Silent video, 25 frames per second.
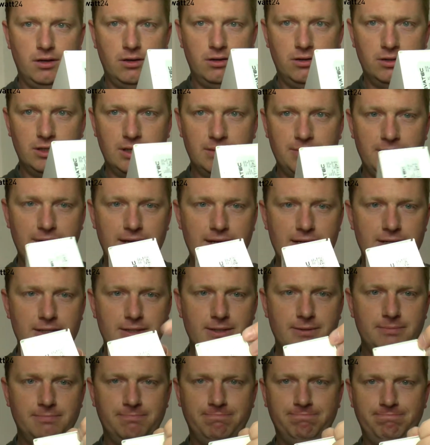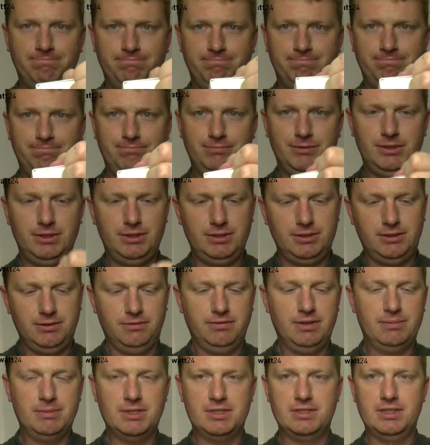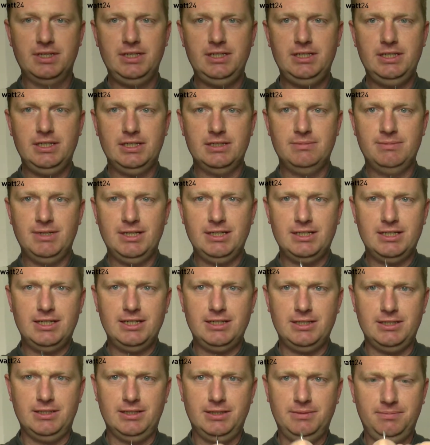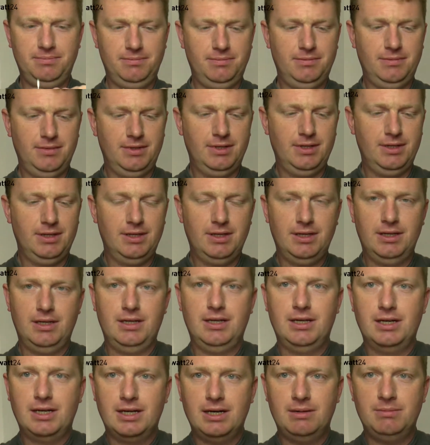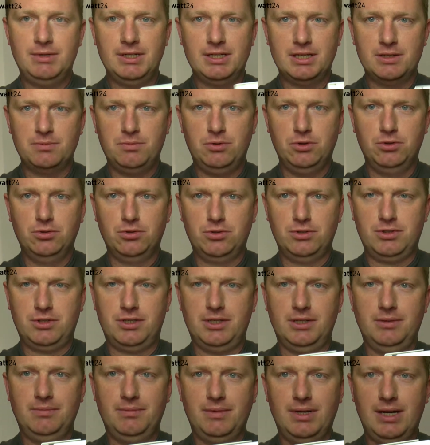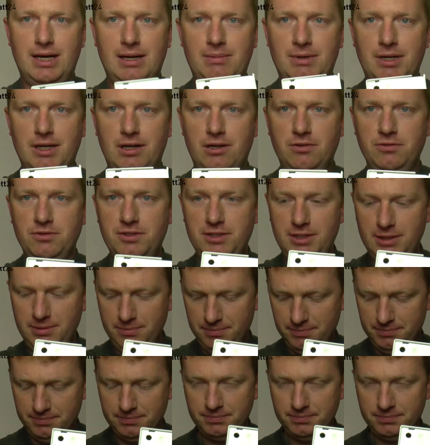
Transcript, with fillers: Und am Ende, wenn man es richtig gemacht hat, kann man das Produkt einmal aufziehen